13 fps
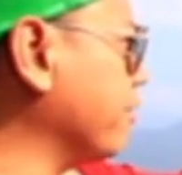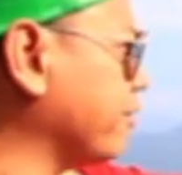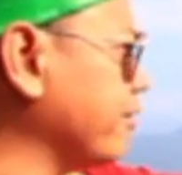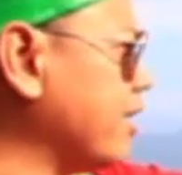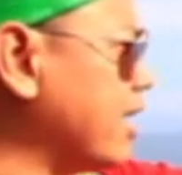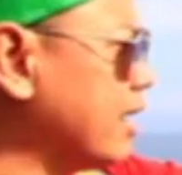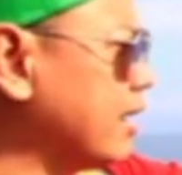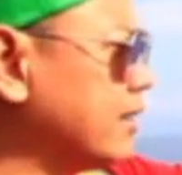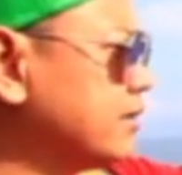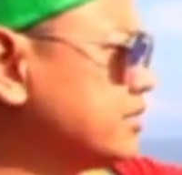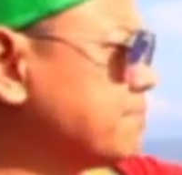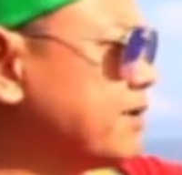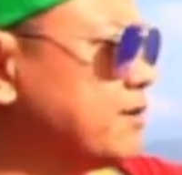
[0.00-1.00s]
เรือ
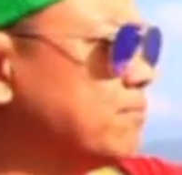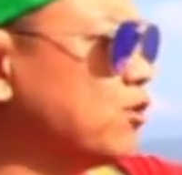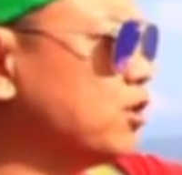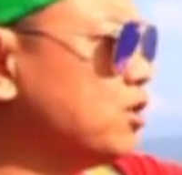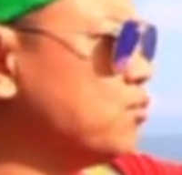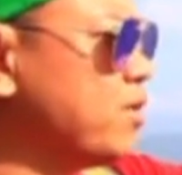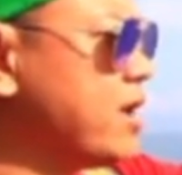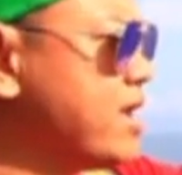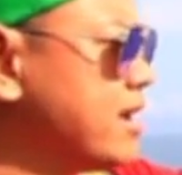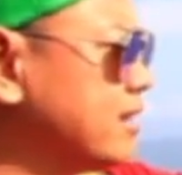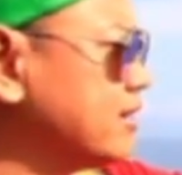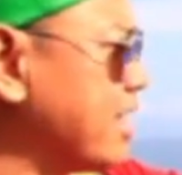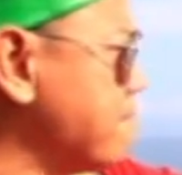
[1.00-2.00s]
สปีดโบ๊ทวิ่ง
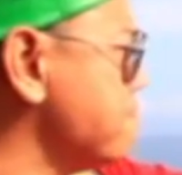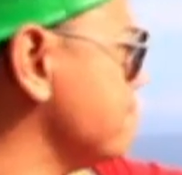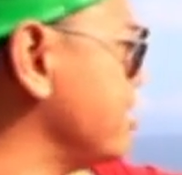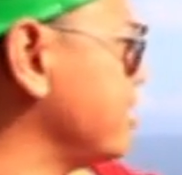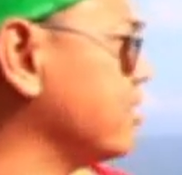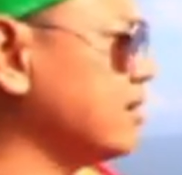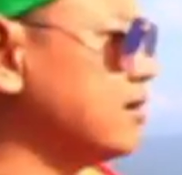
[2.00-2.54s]
กันเต็มเลย